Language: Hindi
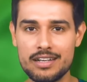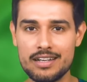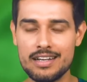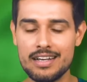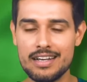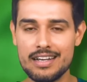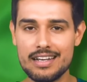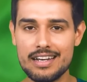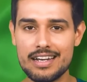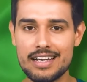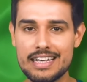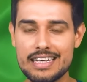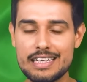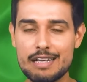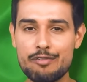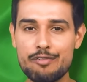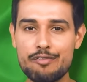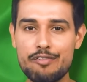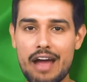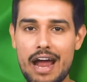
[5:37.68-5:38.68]
ही बढ़िया
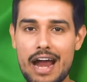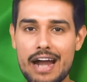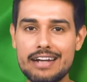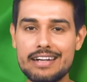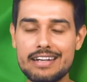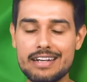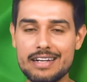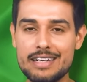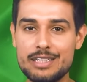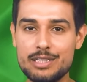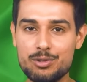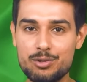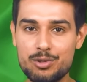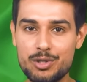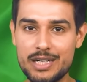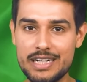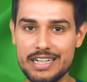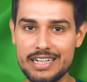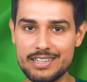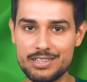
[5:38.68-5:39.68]
तरीके से
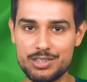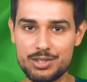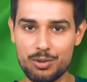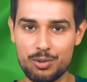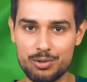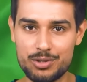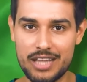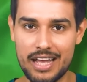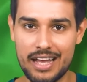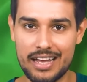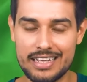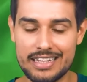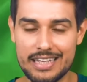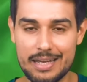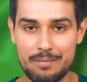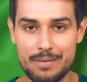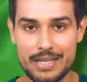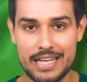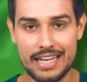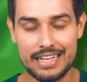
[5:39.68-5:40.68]
करेक्ट
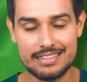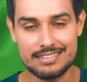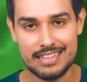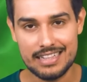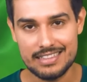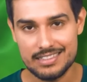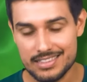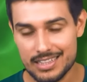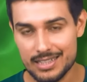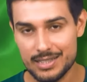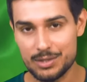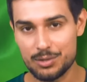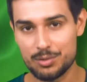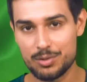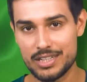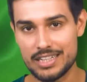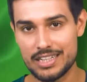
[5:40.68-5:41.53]
इन्फॉर्मेशन शेयर की